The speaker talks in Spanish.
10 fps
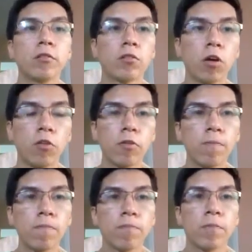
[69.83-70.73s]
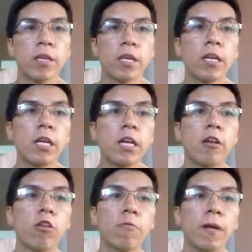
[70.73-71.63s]
todo y
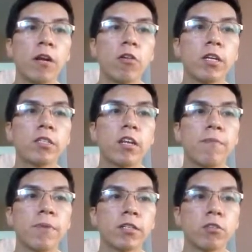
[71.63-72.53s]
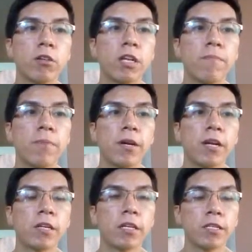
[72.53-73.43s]
los valores de la persona
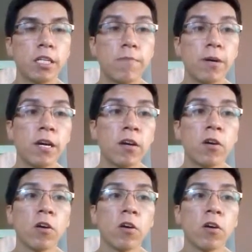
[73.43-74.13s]
para que sepa